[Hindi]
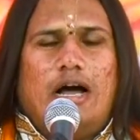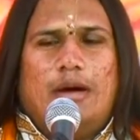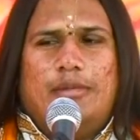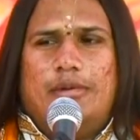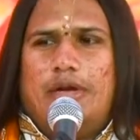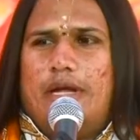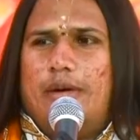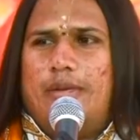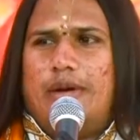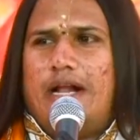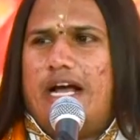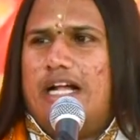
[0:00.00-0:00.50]
अब
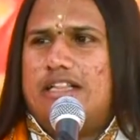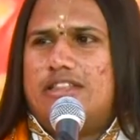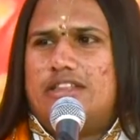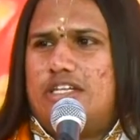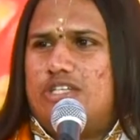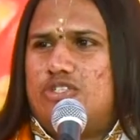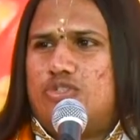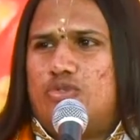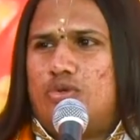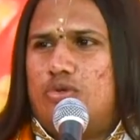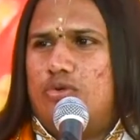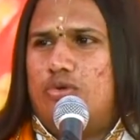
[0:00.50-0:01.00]

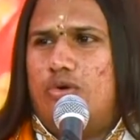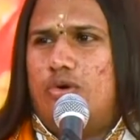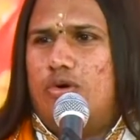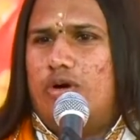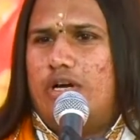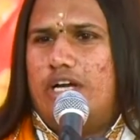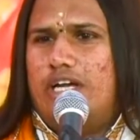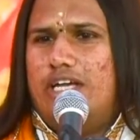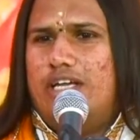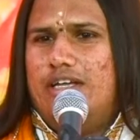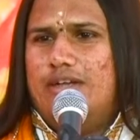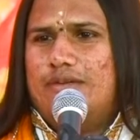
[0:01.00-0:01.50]
नवरात्र शुरू हो
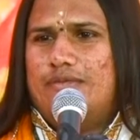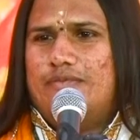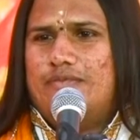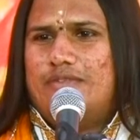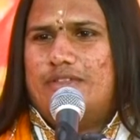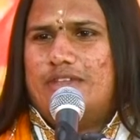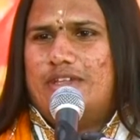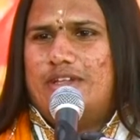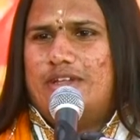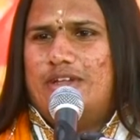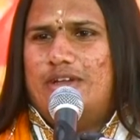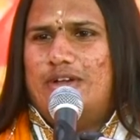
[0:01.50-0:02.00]
गए
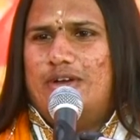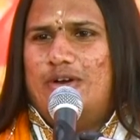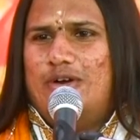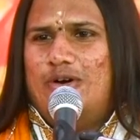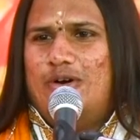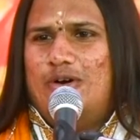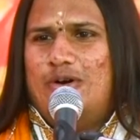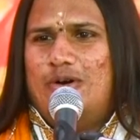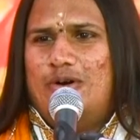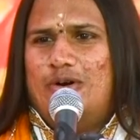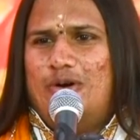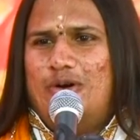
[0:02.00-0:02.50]

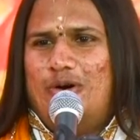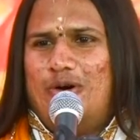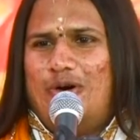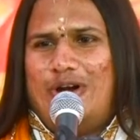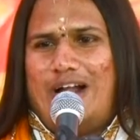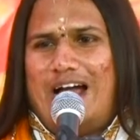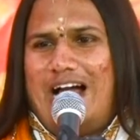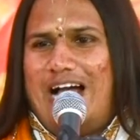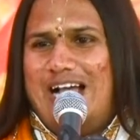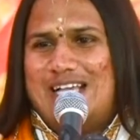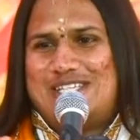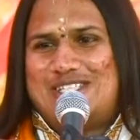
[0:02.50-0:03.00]

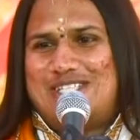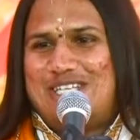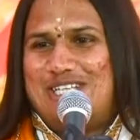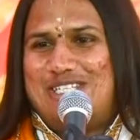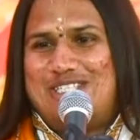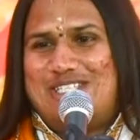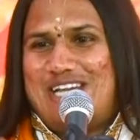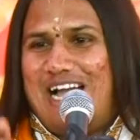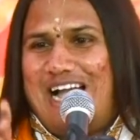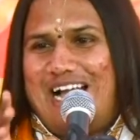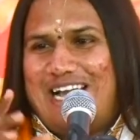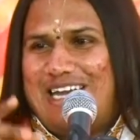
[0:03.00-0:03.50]
और आज से
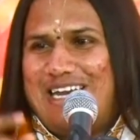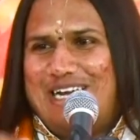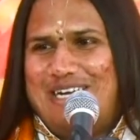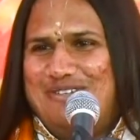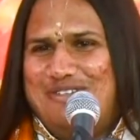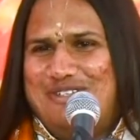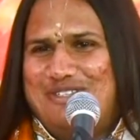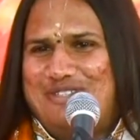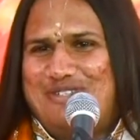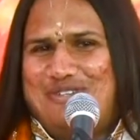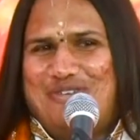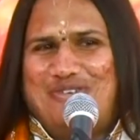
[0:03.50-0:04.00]
जागरण
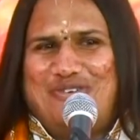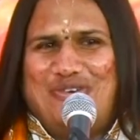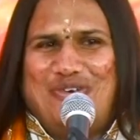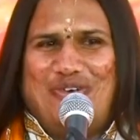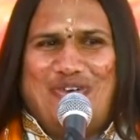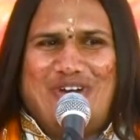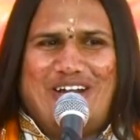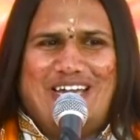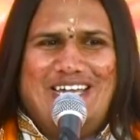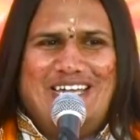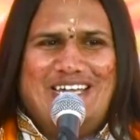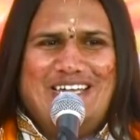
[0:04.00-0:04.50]
भी शुरू
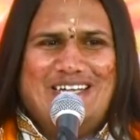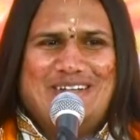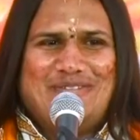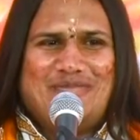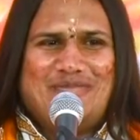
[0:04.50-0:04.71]
हो गए